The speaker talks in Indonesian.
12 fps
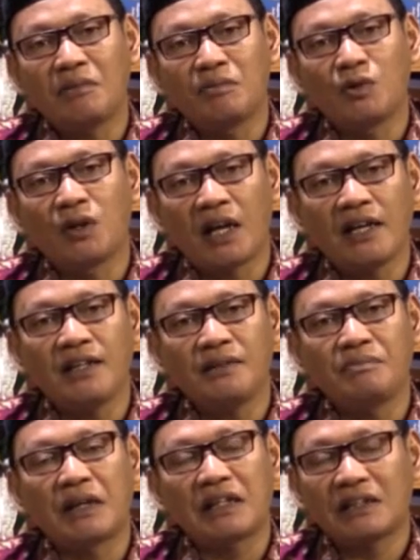memulai
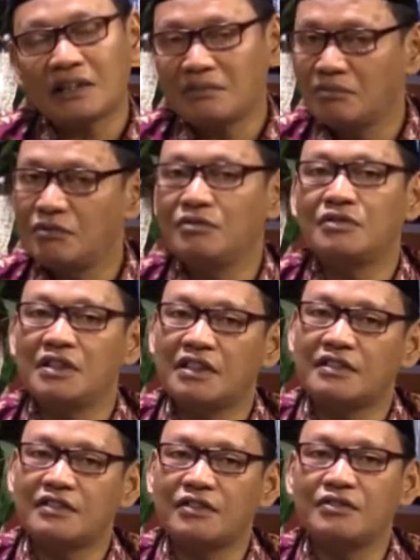bertemu
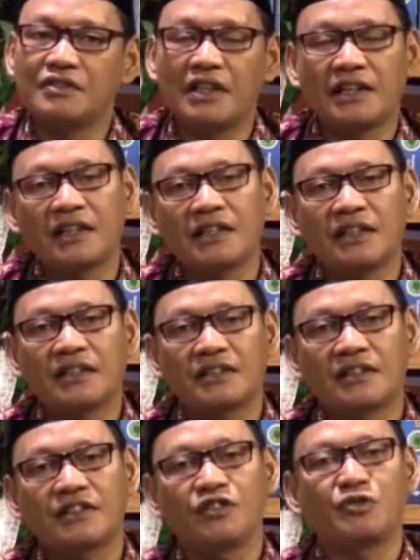dengan saudara dengan
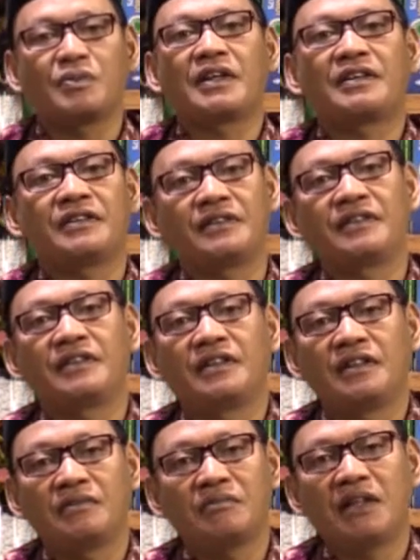senyuman,
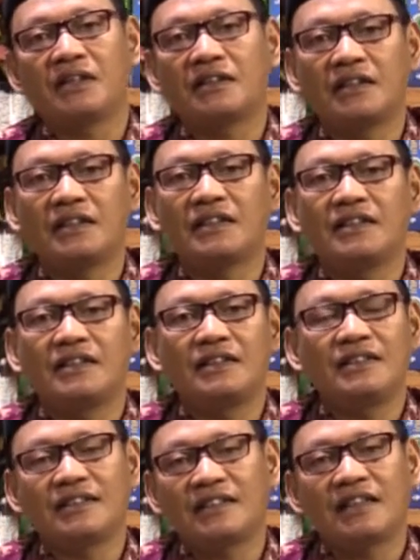maka
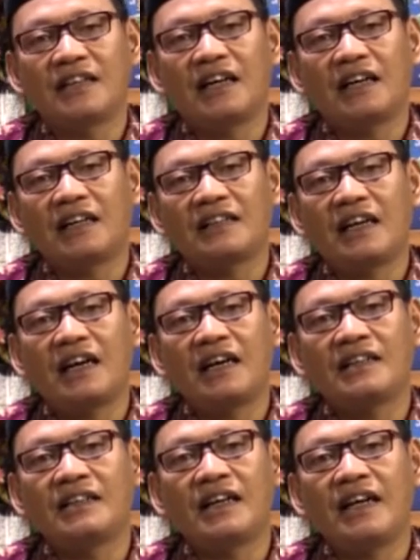di sana akan
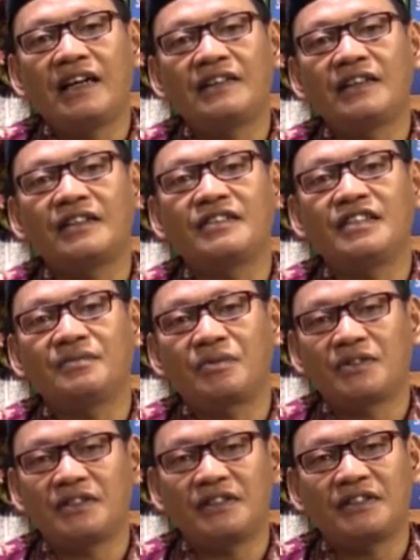ada energi
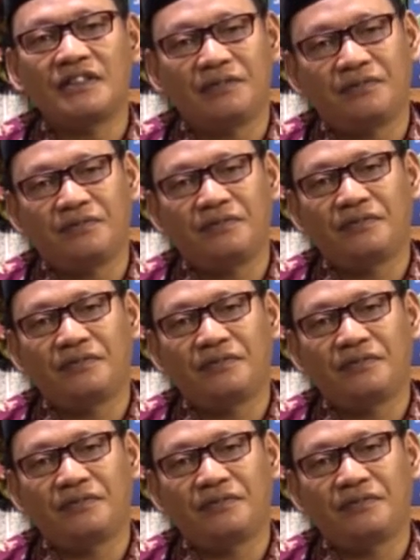positif.